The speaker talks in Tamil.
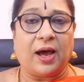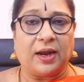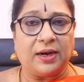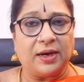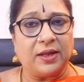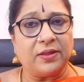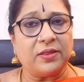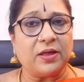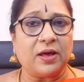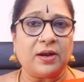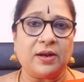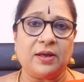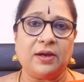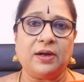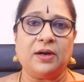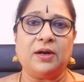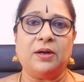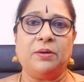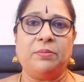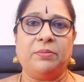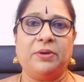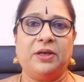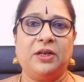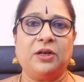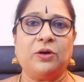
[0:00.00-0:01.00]

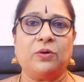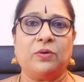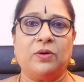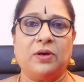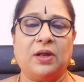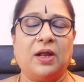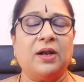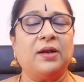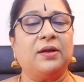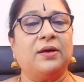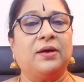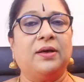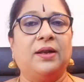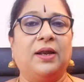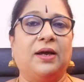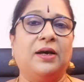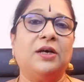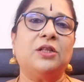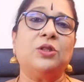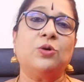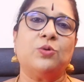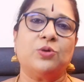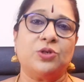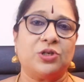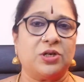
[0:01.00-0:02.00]
அன்னதானங்கள் மேற்கொண்டால்
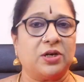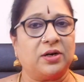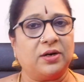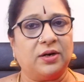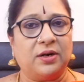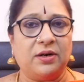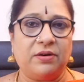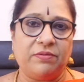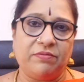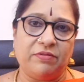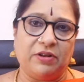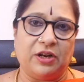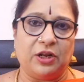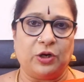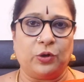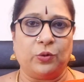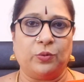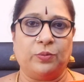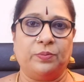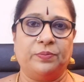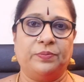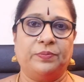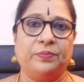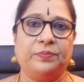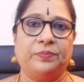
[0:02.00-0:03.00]
கிரகதோஷங்கள் விலகும்